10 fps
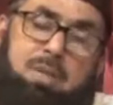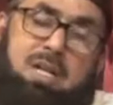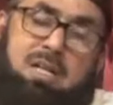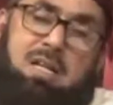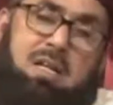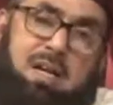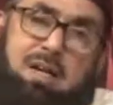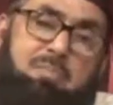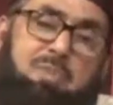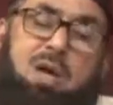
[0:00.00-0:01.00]
बिगड़ने
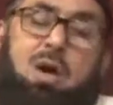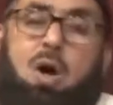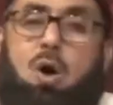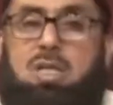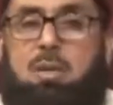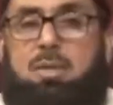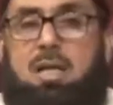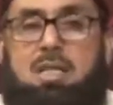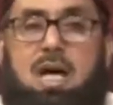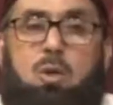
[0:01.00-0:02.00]
लगें और जब
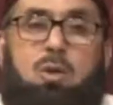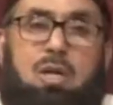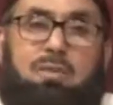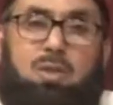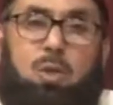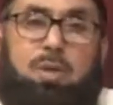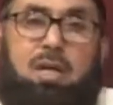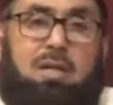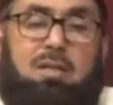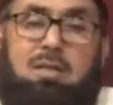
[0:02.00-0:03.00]
किरदार और रवैयों में
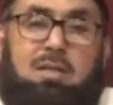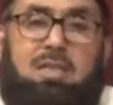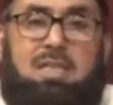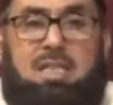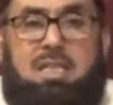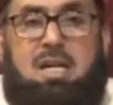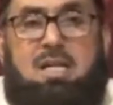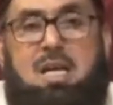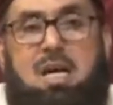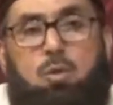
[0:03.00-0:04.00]
गंदगी आ
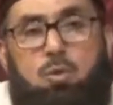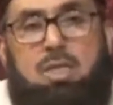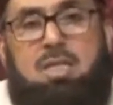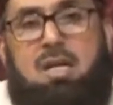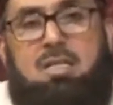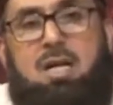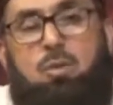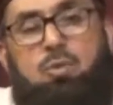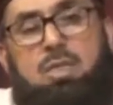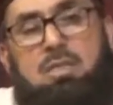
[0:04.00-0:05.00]
जाए आलूदगी आ जाए
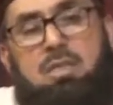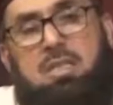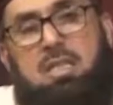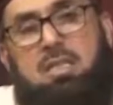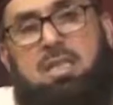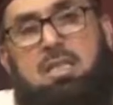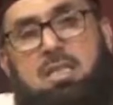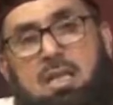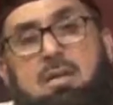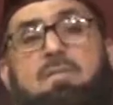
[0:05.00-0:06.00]
तो उसकी ततहर के
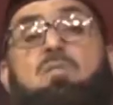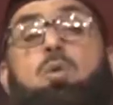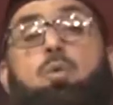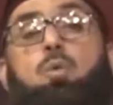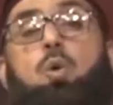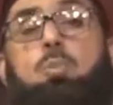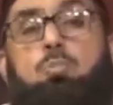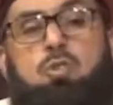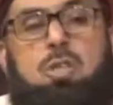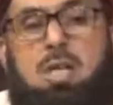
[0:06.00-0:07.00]
लिए कोई
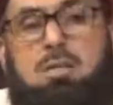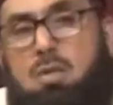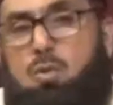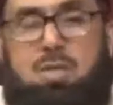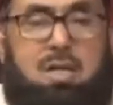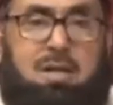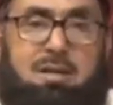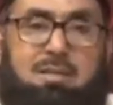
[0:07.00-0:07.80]
मसलह ज़रूरी है